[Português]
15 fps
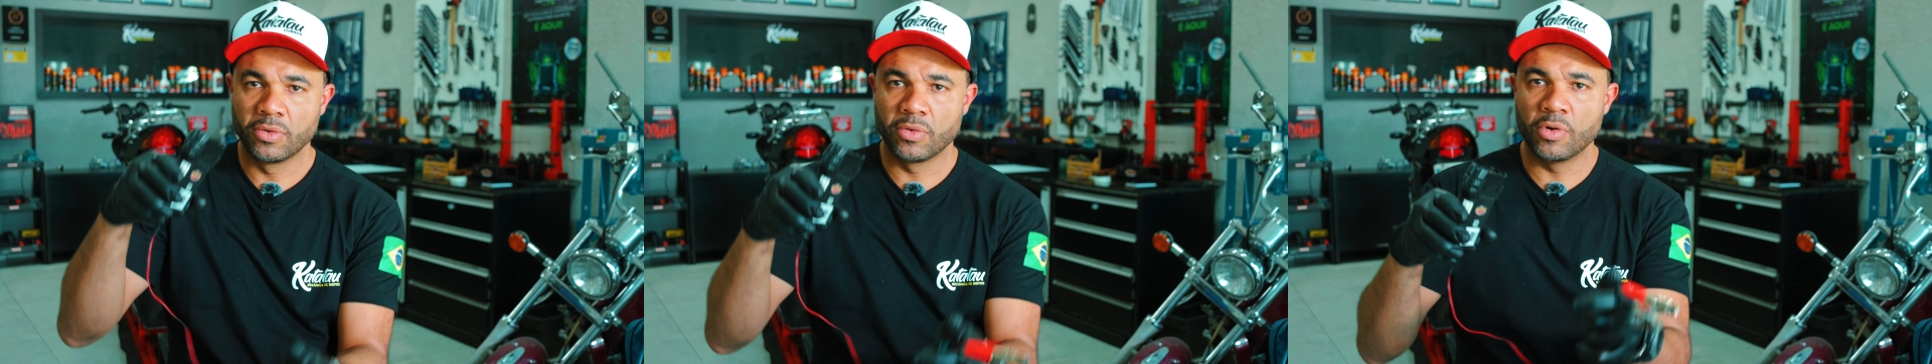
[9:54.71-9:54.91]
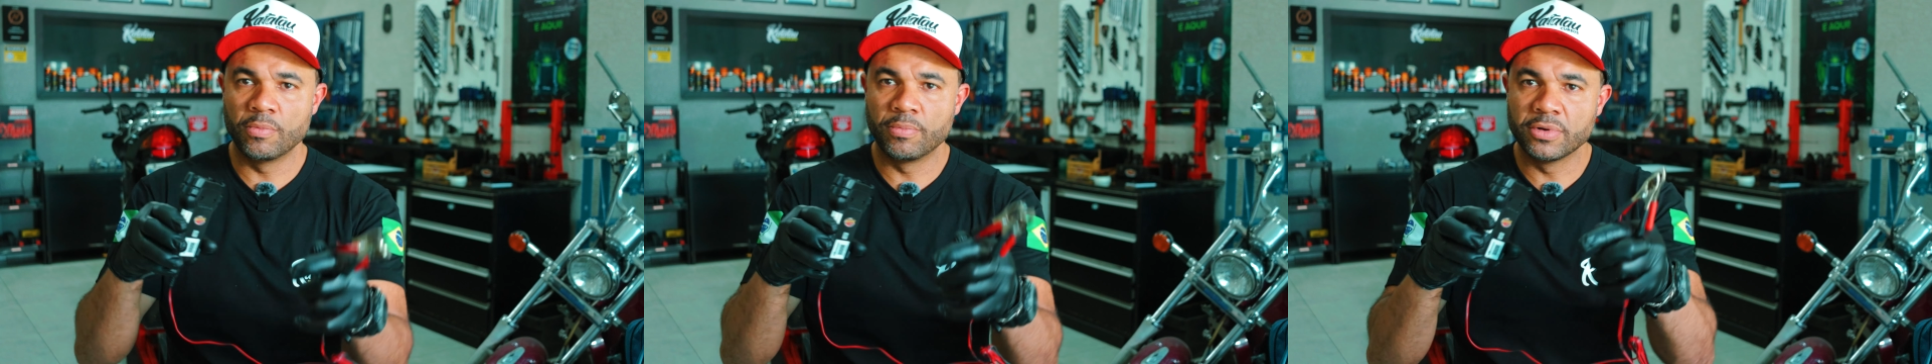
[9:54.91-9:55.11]

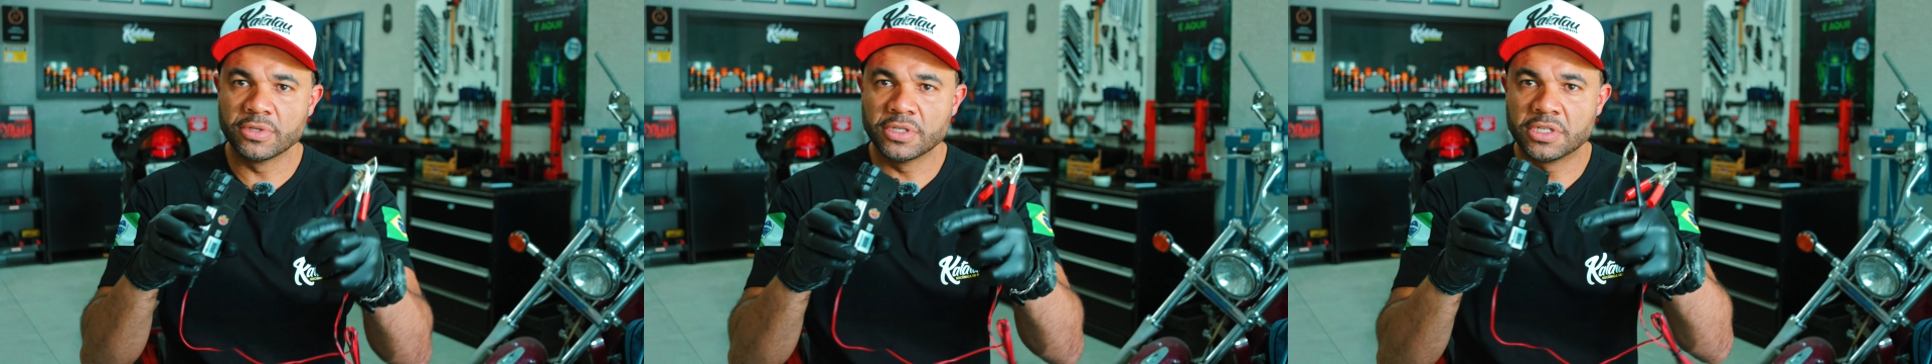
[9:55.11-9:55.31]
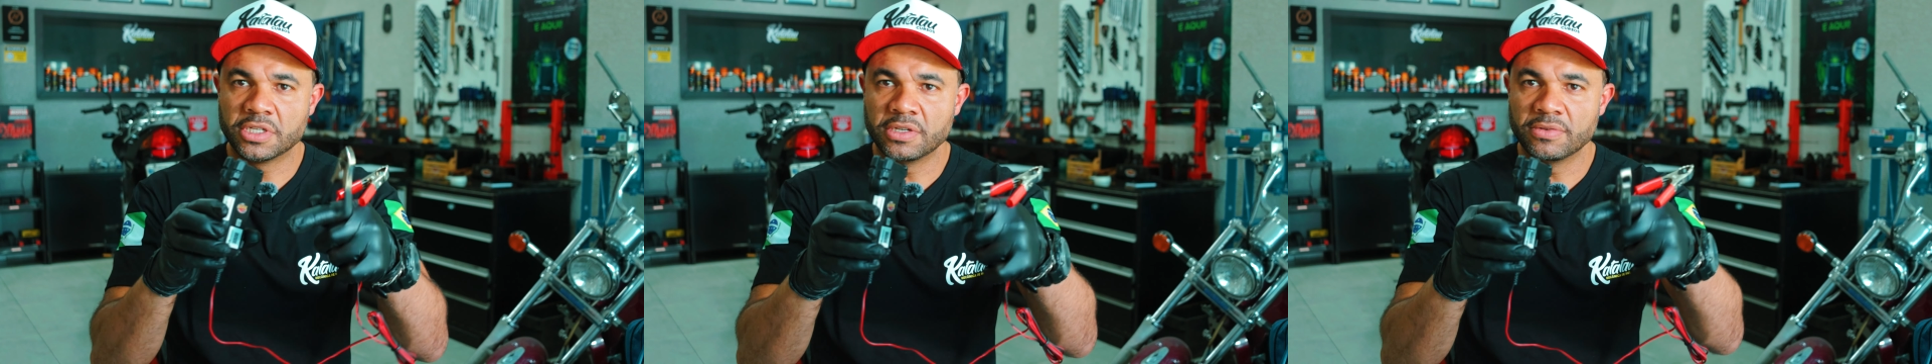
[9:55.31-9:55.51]
com um
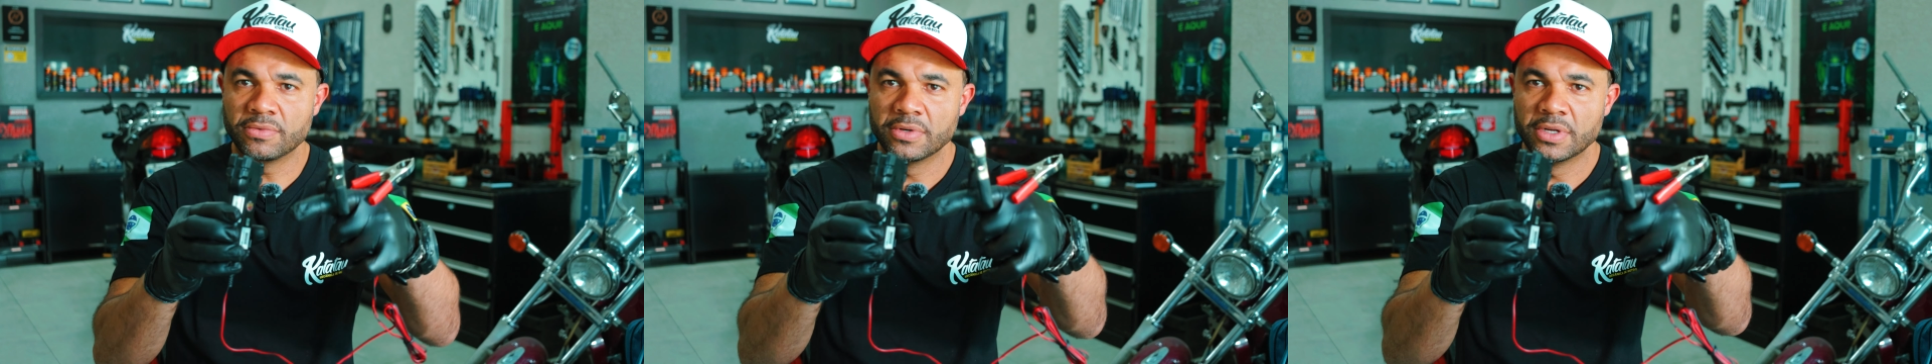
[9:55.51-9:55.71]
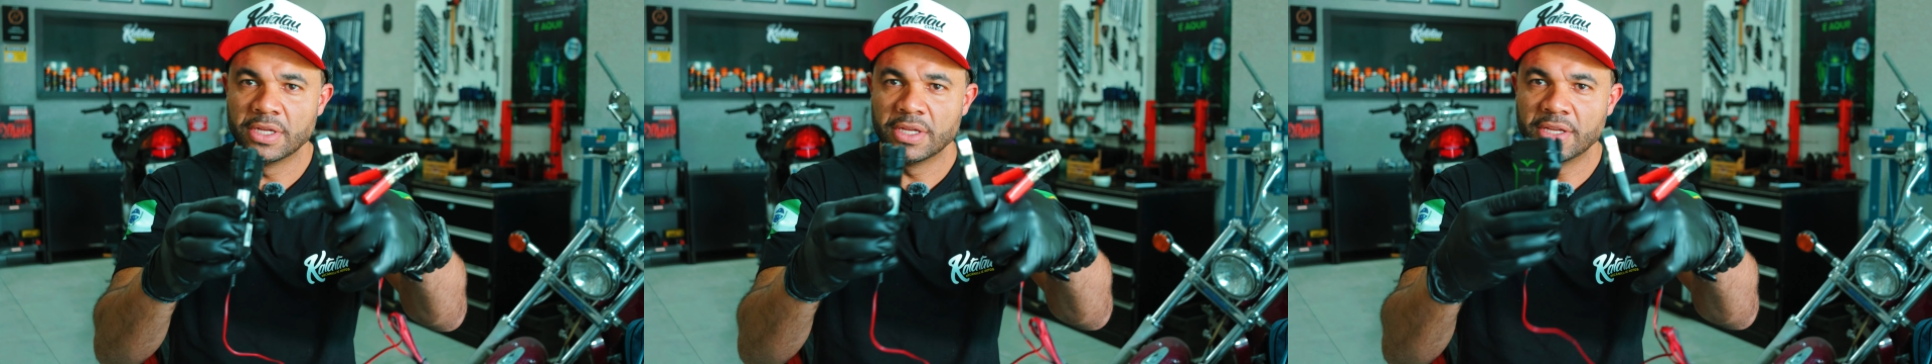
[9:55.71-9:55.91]

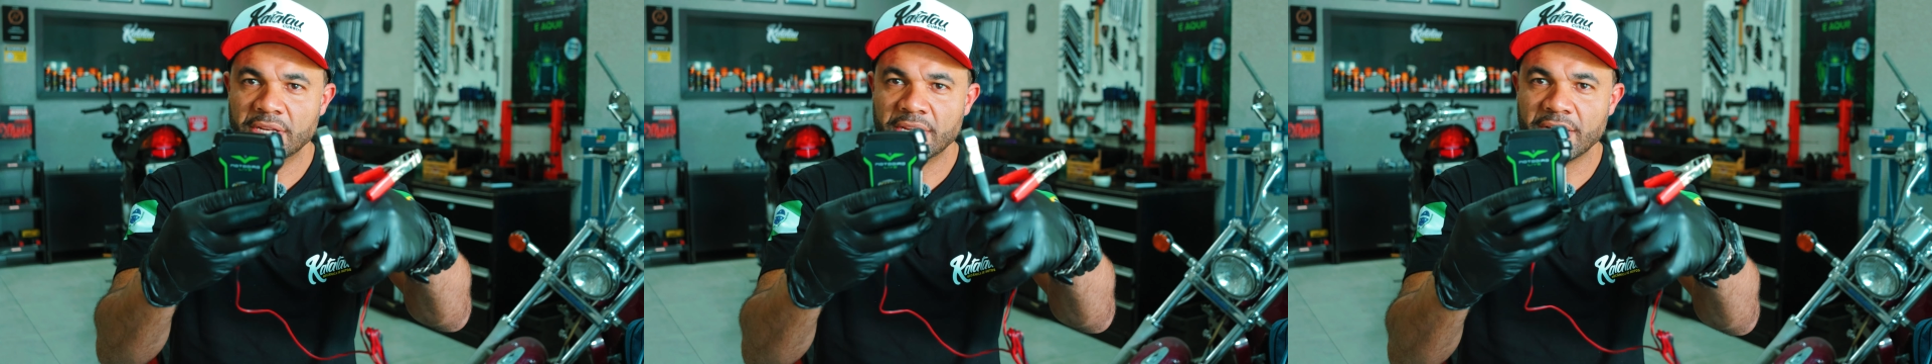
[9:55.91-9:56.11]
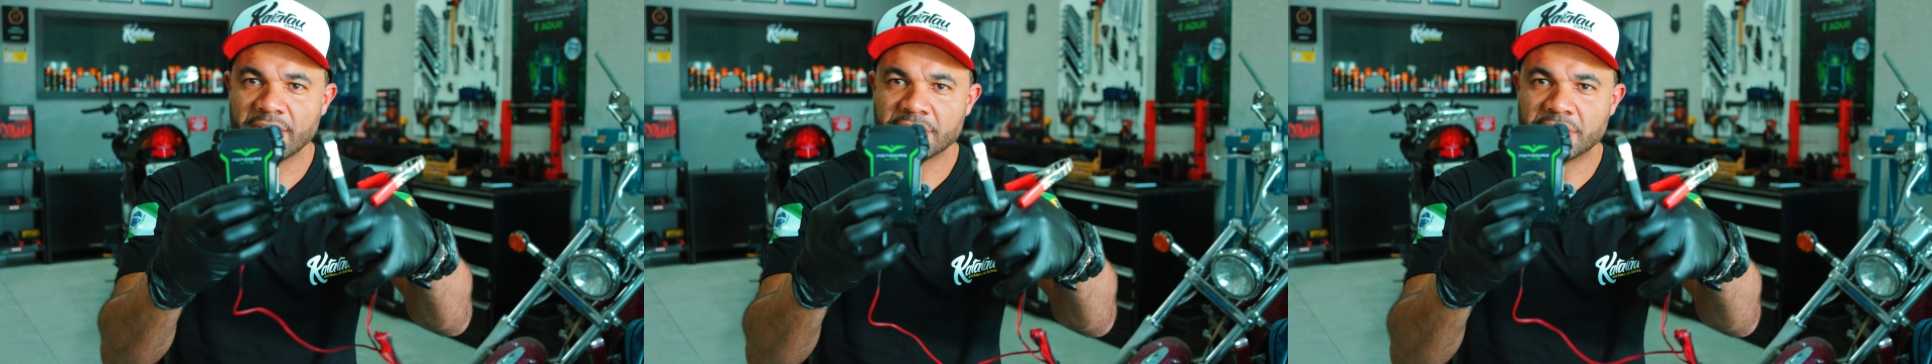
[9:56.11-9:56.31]
positivo e
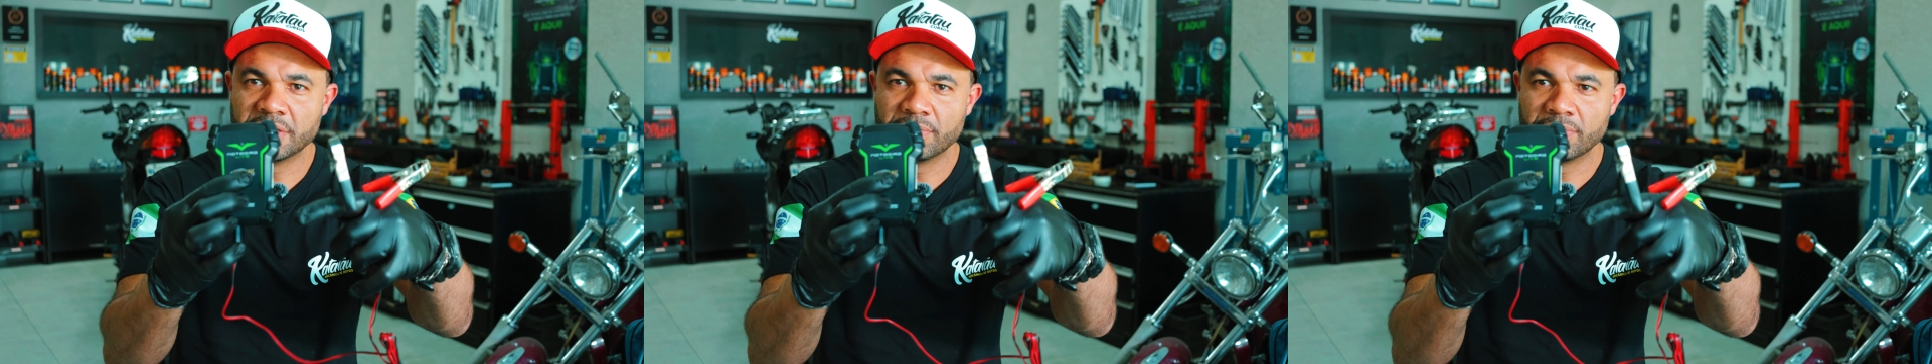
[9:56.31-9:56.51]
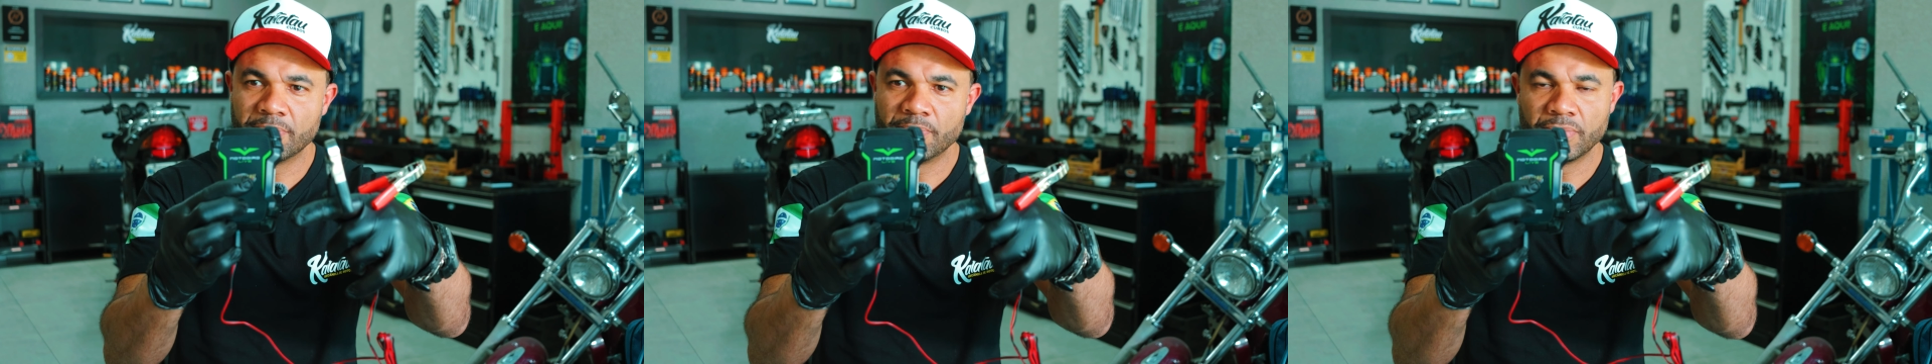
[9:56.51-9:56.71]

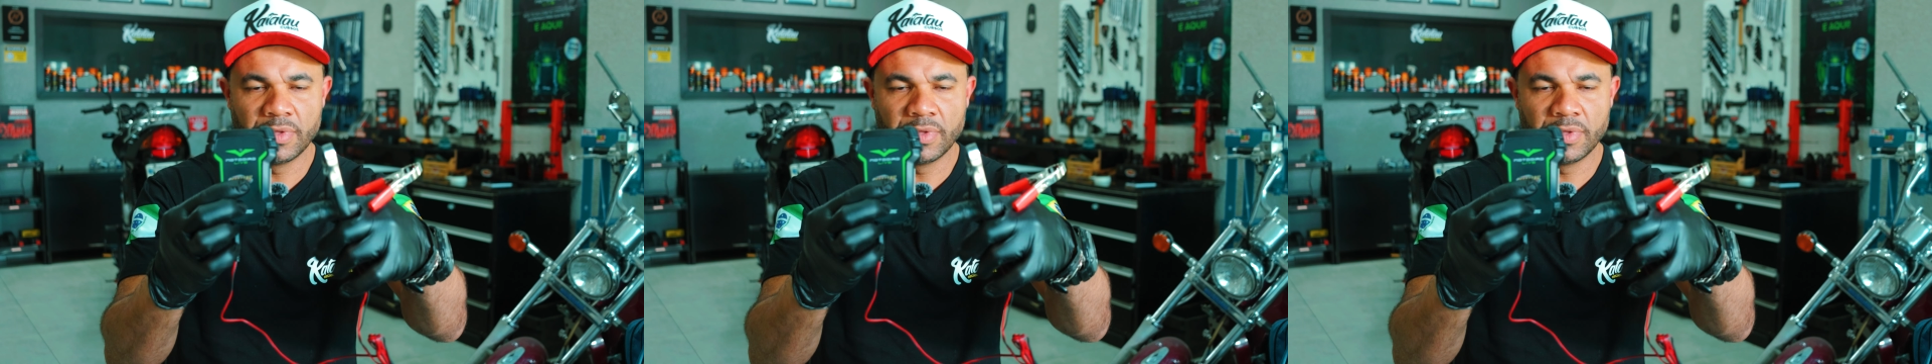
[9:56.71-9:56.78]
negativo.